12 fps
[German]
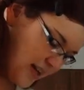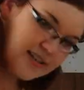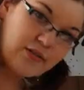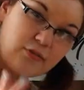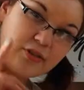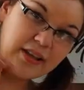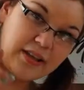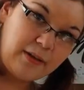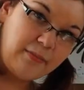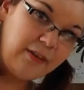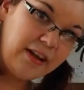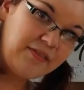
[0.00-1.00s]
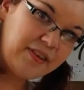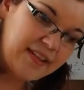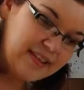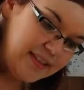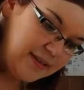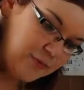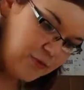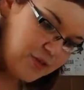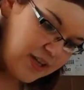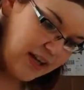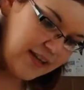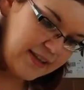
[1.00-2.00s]
kann die auch nur jedem empfehlen, weil die sehen immer
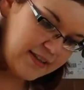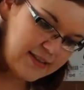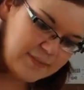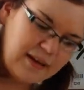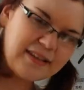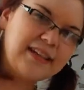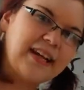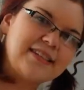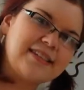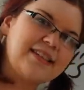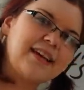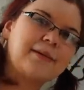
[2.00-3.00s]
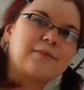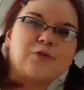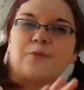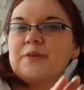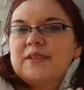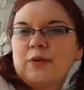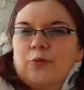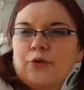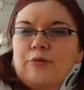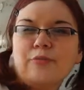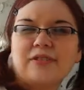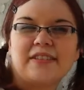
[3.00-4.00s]
total, das macht die ganze Sache immer so ein bisschen
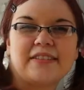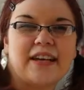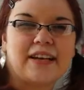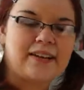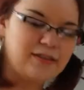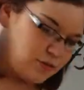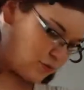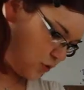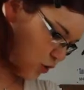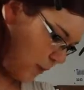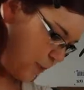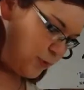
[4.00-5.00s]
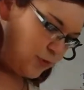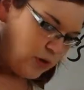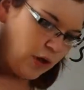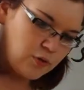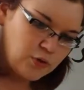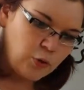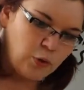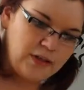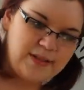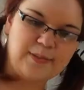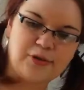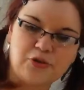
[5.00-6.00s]
rund, muss ich sagen. Also so ein Top unten rausgucken
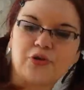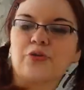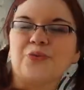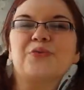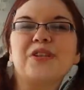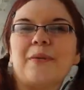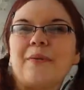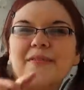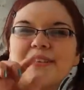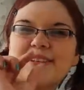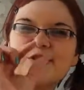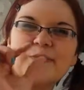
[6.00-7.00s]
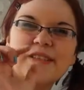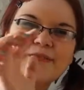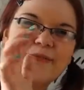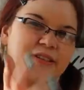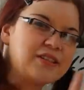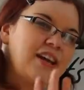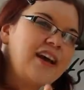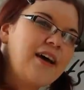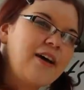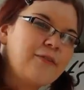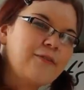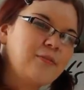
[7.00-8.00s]
ist immer schön und gut, aber mit dieser Spitze finde ich,
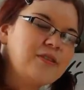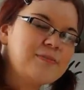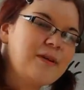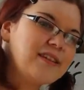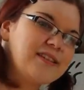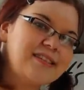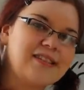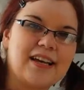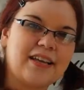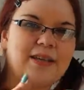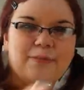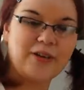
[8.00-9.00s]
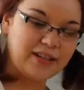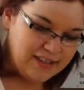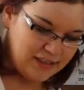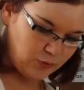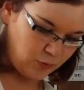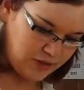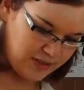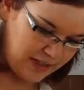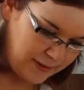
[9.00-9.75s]
für mich macht es die Sache immer richtig rund